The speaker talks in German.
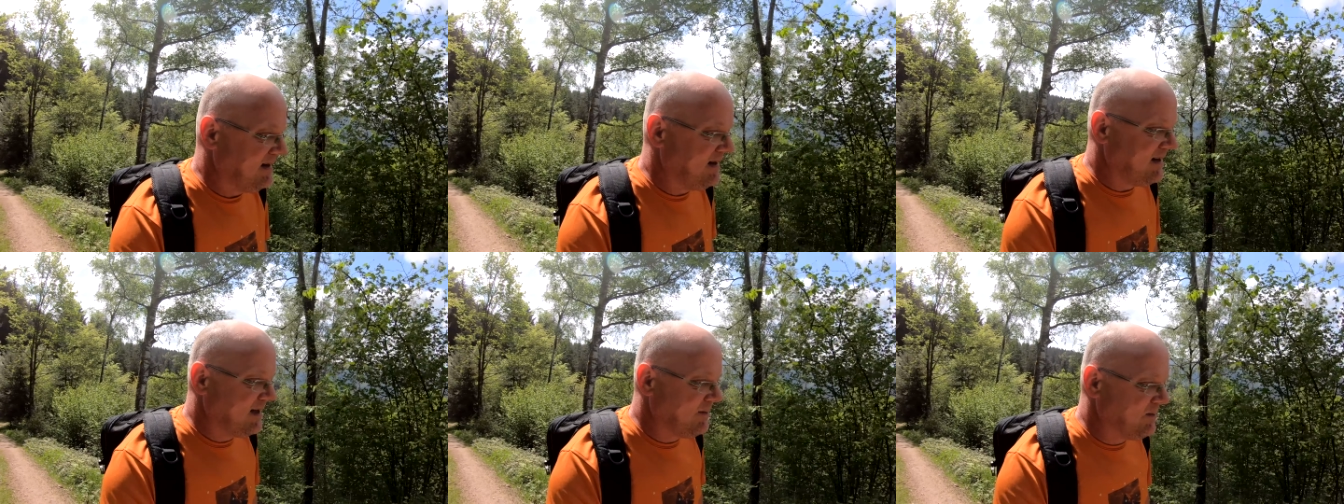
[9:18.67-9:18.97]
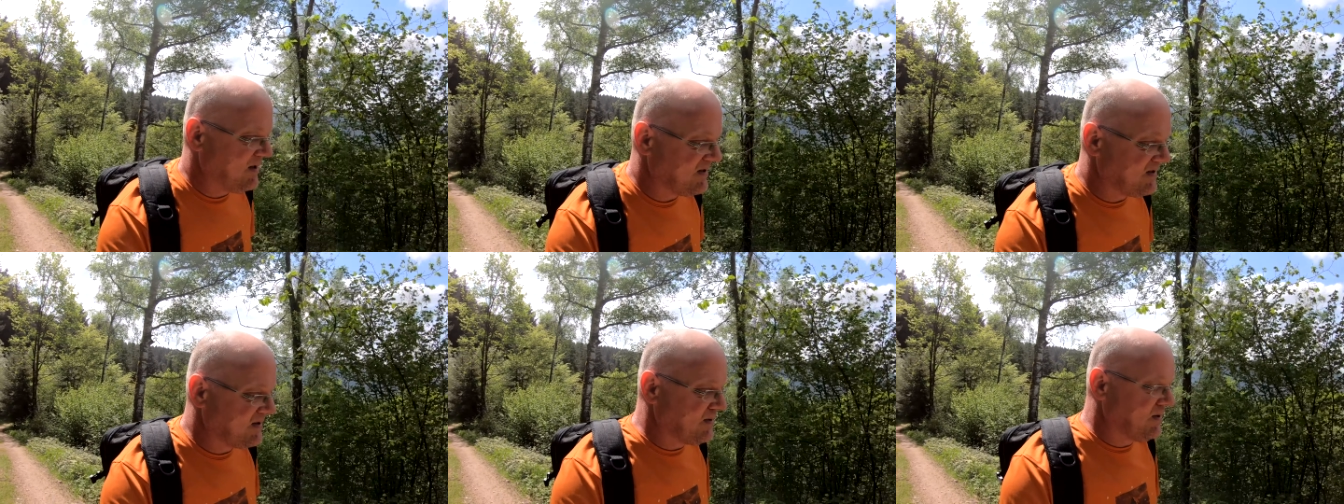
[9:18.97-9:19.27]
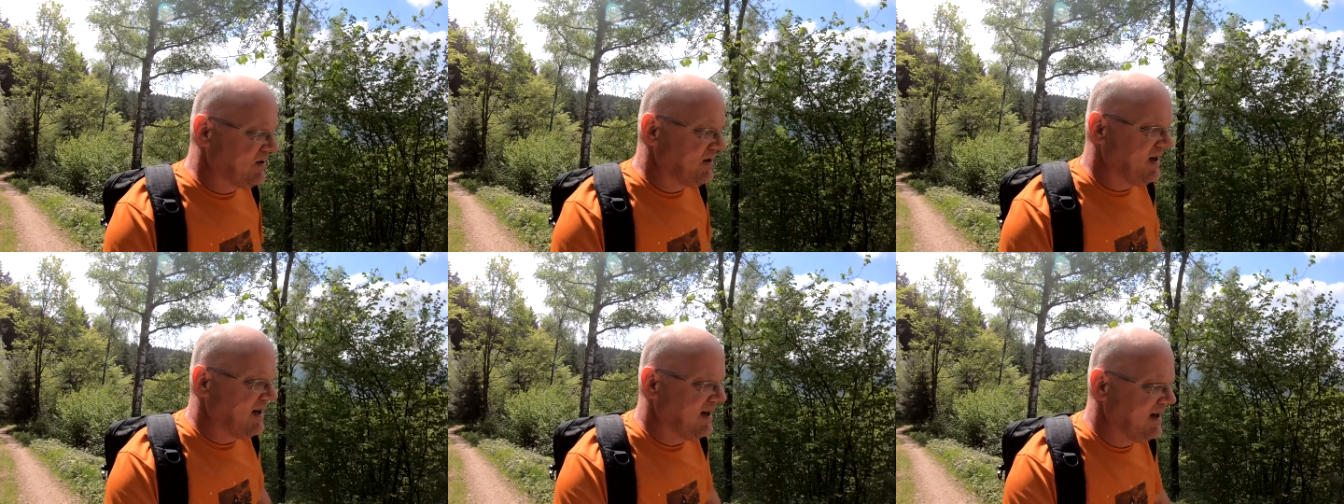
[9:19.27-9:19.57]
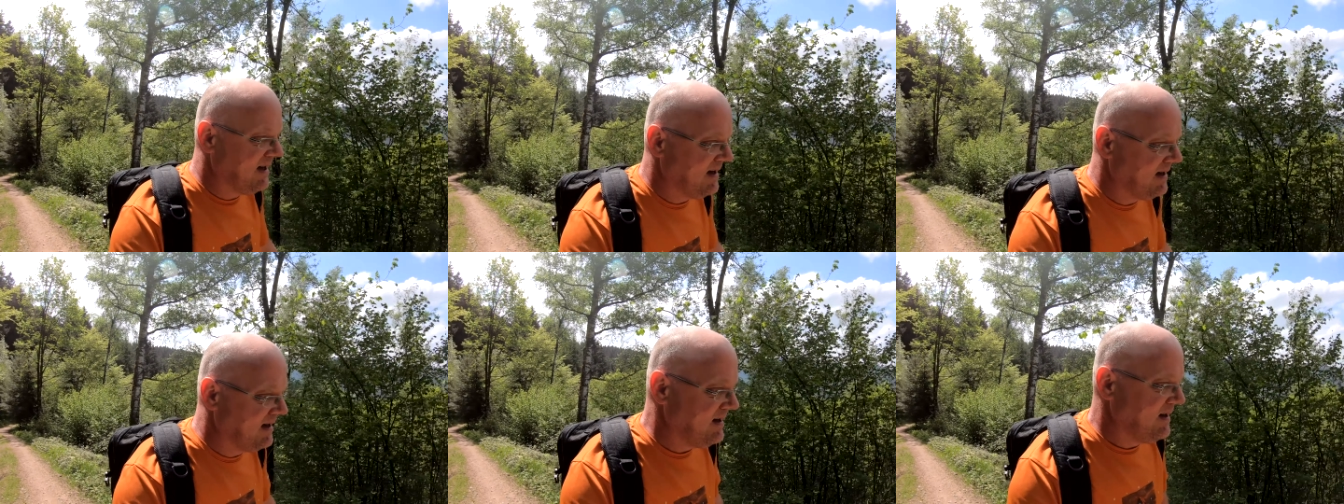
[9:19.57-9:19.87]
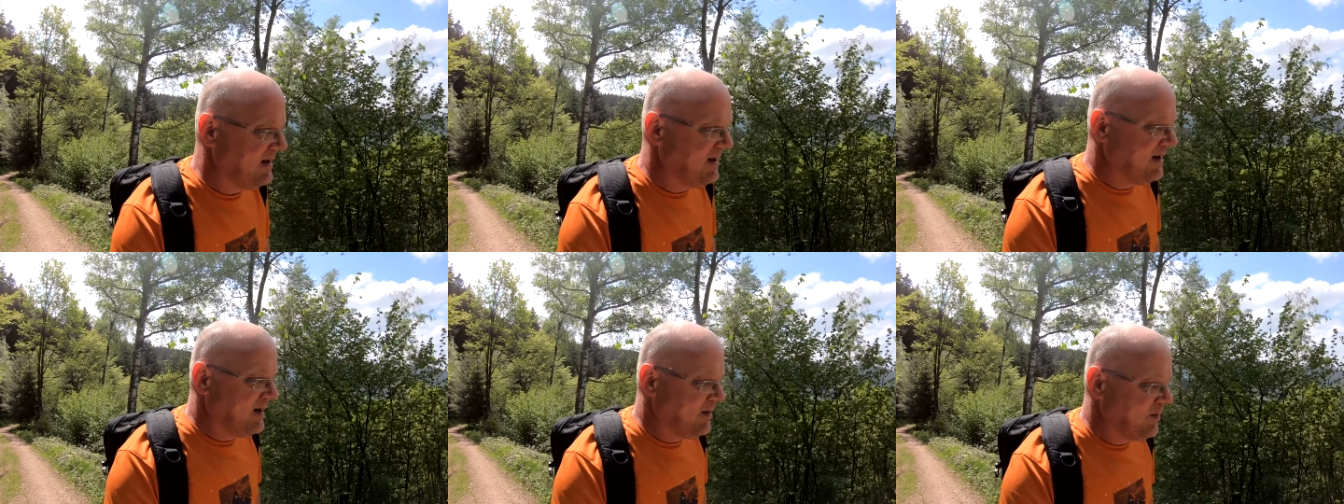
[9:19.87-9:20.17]
immer so
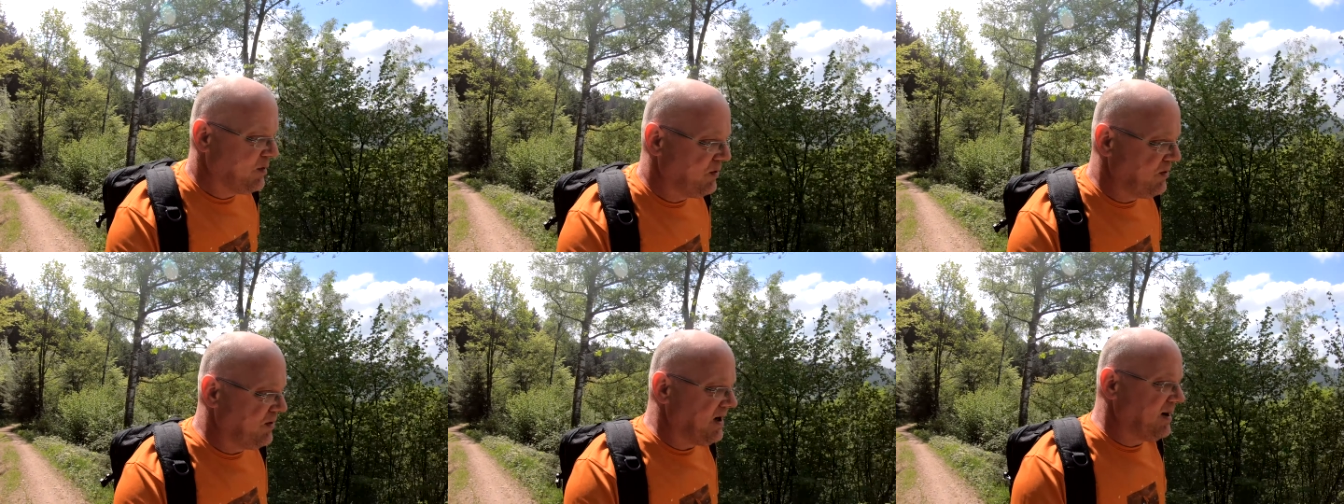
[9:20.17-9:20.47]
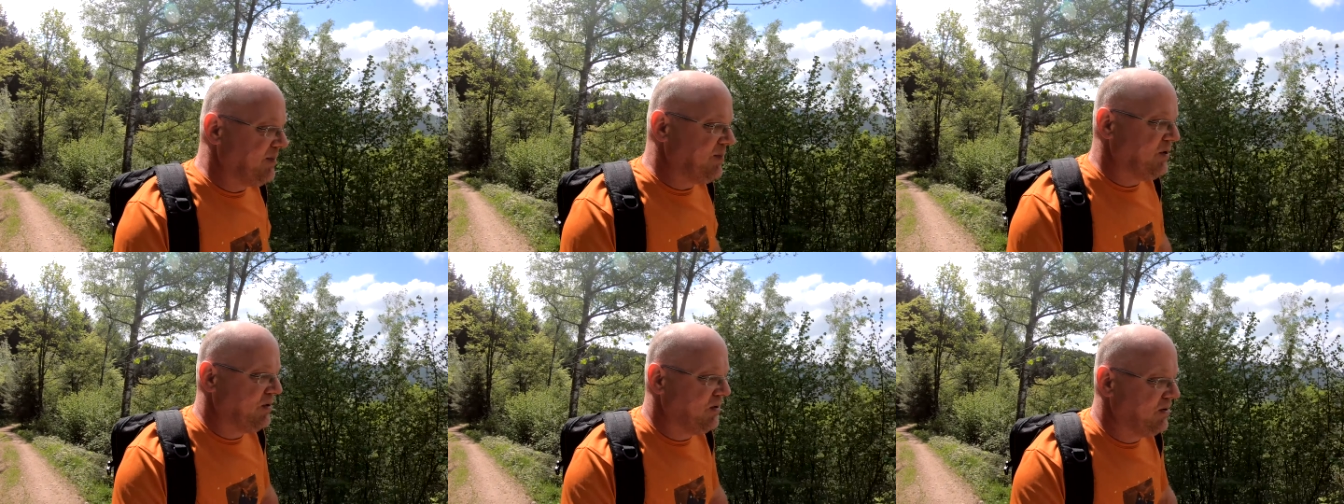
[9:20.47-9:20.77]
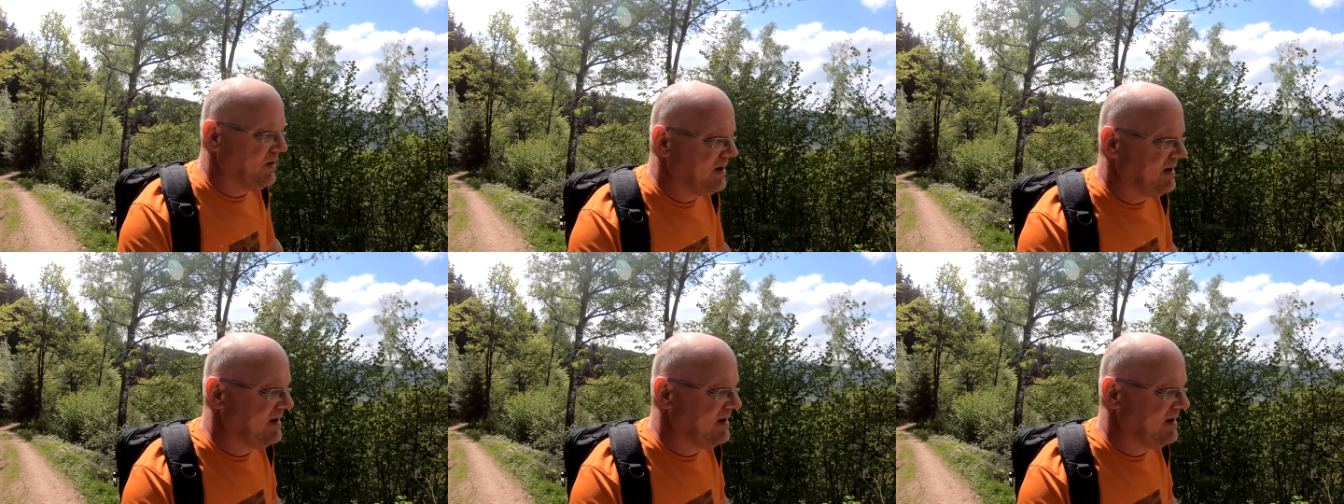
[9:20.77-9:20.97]
peu à peu,